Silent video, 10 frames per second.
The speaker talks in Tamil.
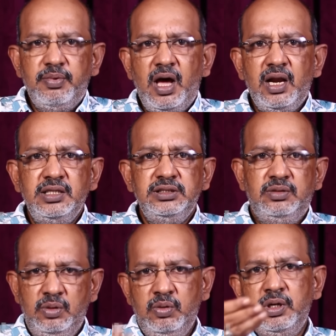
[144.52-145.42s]
கார்
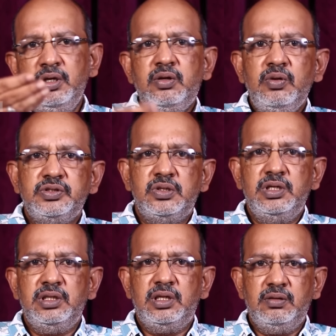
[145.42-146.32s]
ரஞ்சித் கூட ஒரு இன்டர்வியூவில்
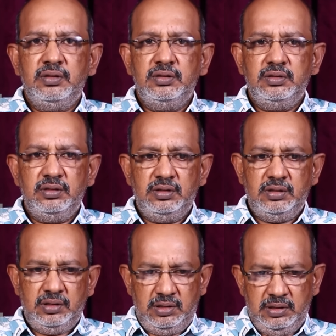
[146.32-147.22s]
சொல்லியிருந்தார் வந்து
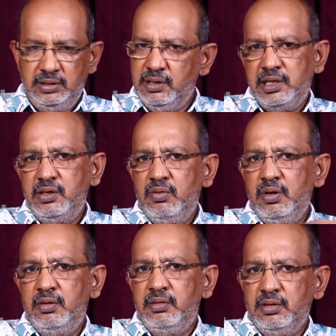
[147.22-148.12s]
எங்கேயோ
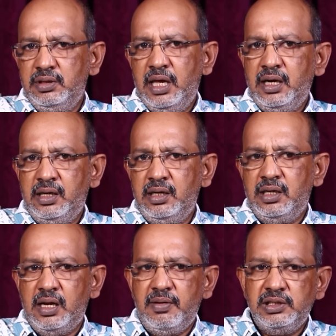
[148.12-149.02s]
ஒரு
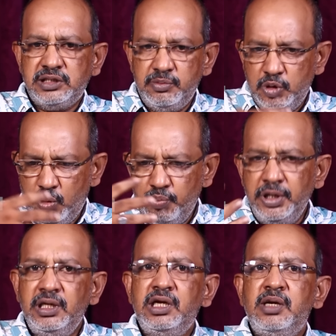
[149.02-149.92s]
டைரக்டர்கிட்ட நான் வேலை செய்யும்போது ரொம்ப
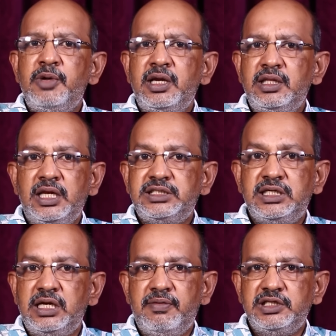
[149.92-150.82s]
இறுக்கமாக இருந்தது
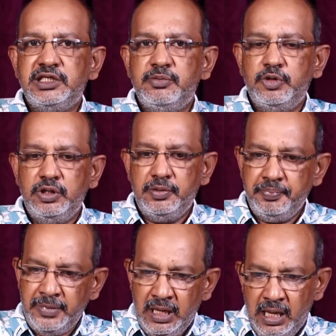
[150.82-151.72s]
அசிஸ்டண்ட்டாக வேலை செய்யும்போது
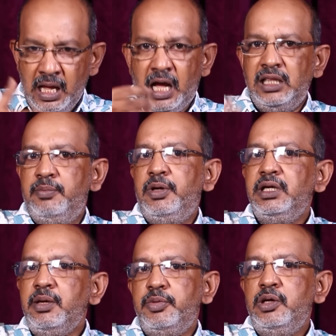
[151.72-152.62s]
அதன்
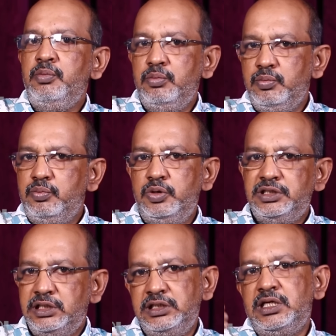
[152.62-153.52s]
பிறகு எப்படியோ
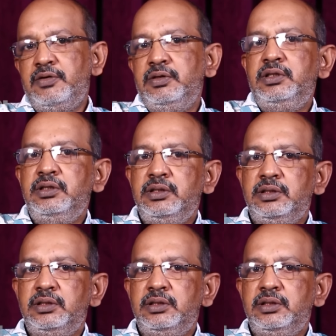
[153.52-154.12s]
பிடிச்சிக்கிட்டு நான் வந்து